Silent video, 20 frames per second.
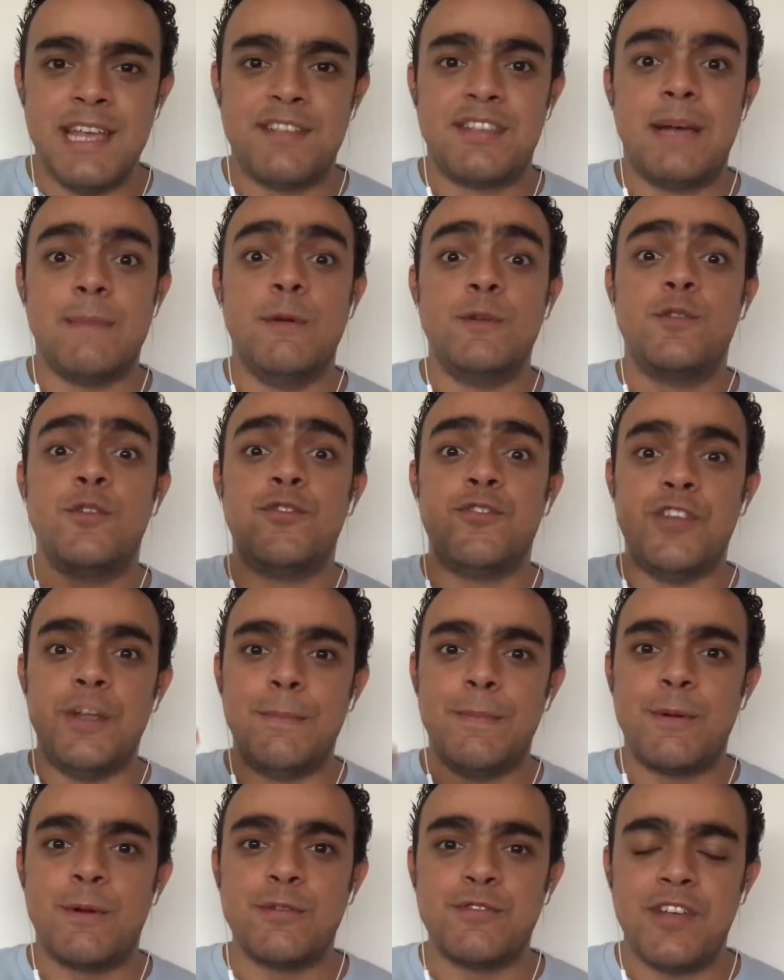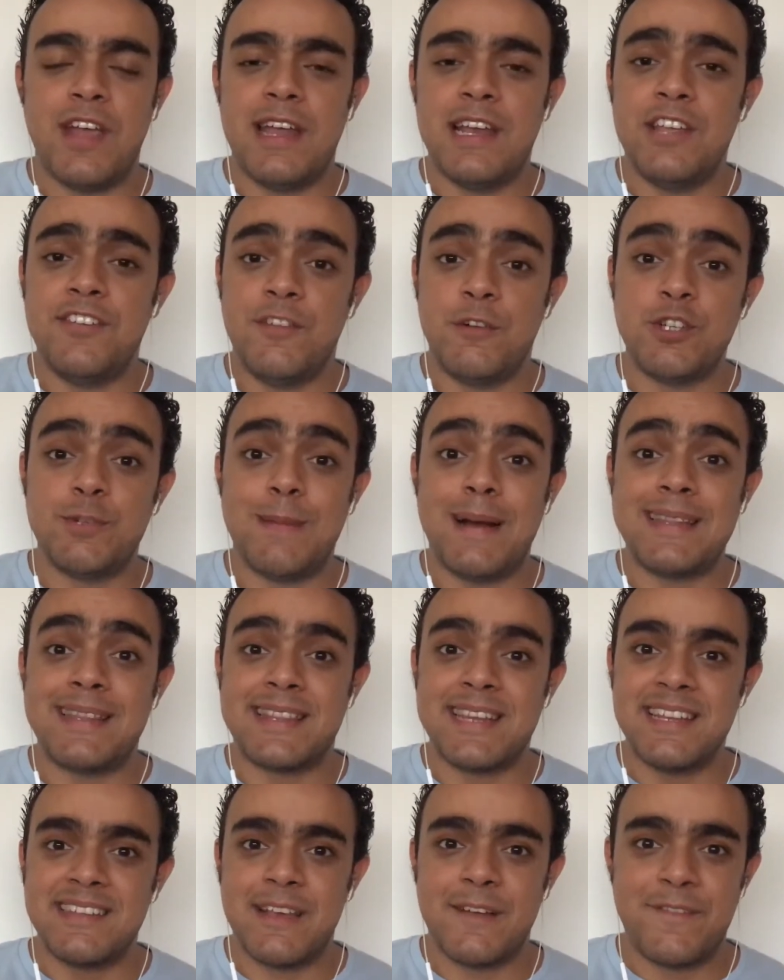Isso é muito típico de religião de
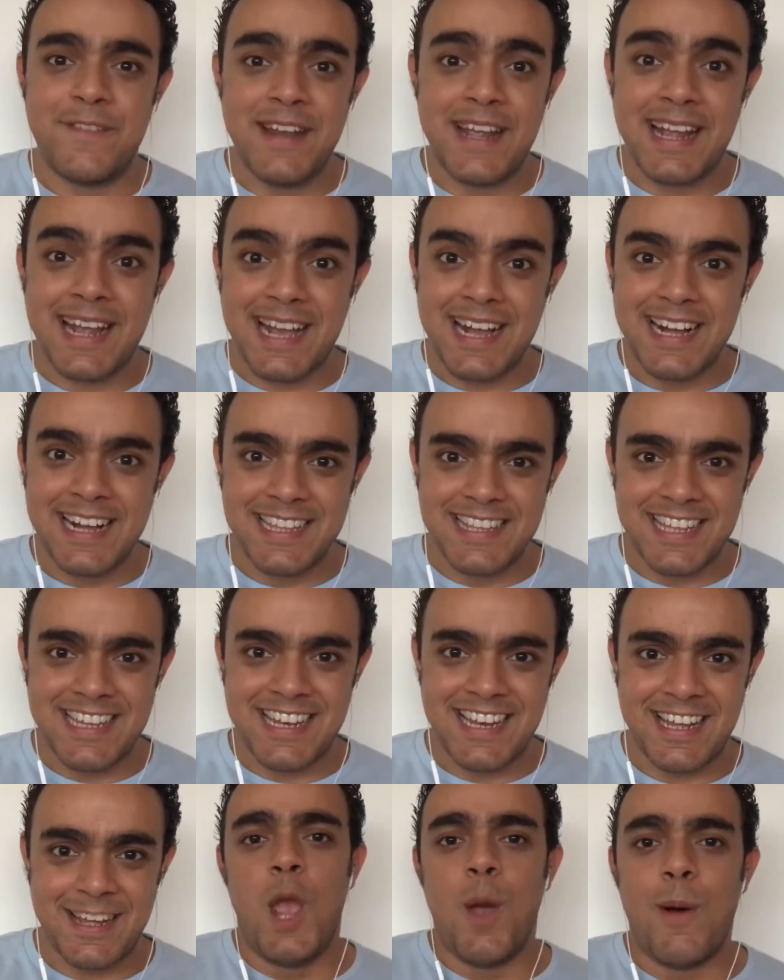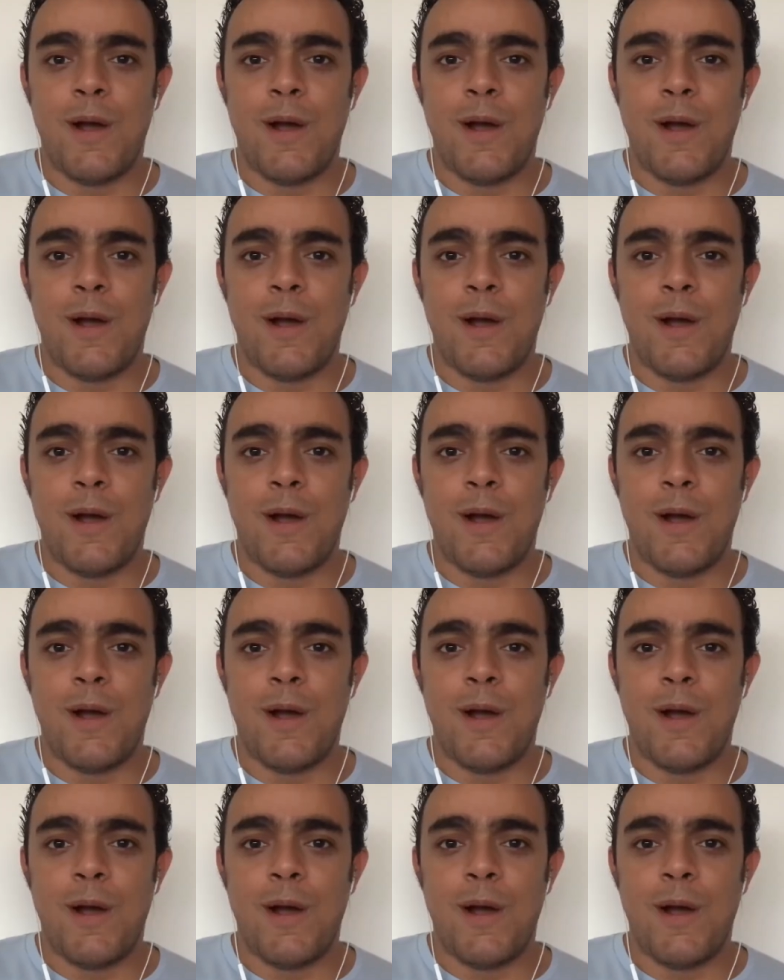matriz africana, né?